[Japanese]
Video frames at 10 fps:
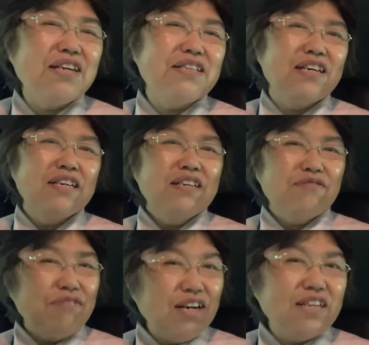えた
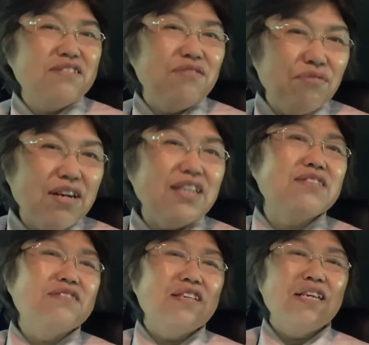5ヶ月6ヶ
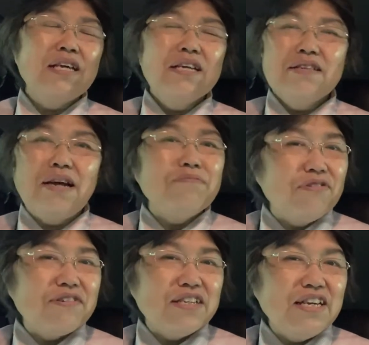月ってね何
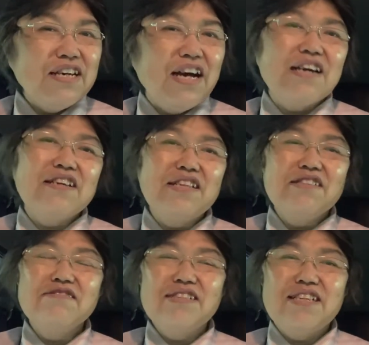本かね上げて
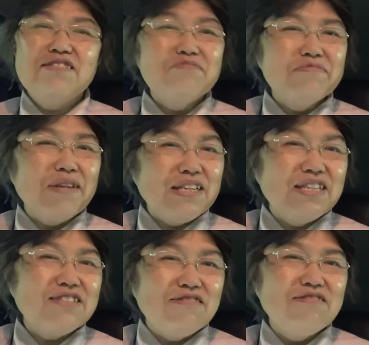るんで自分また
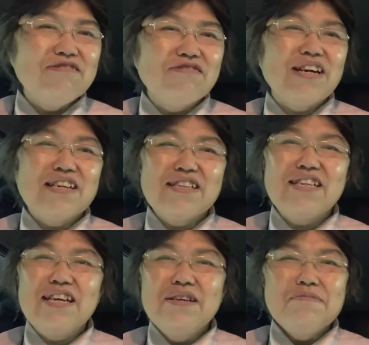ねそれを追っかけて
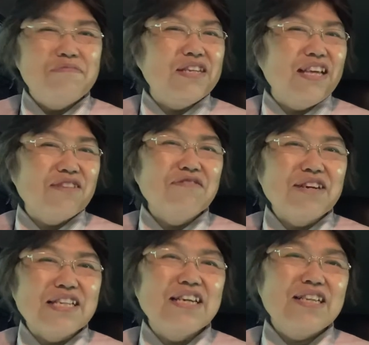ね見ていこう
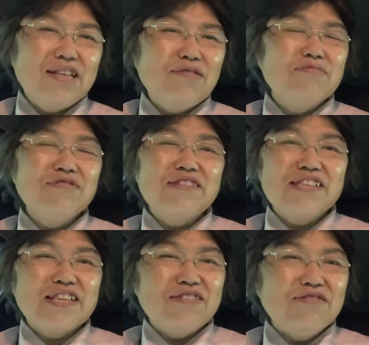かななんて思うんで
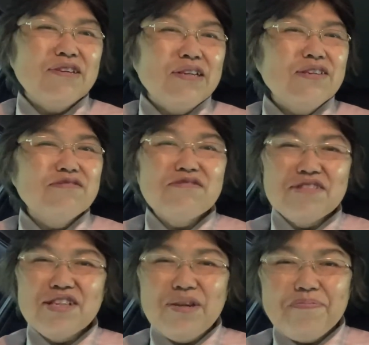すけど本当
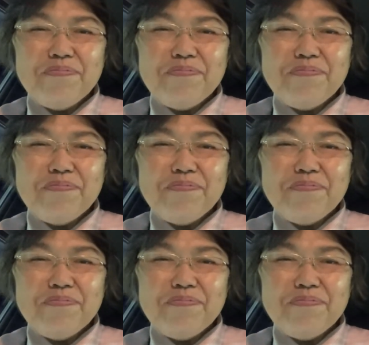にね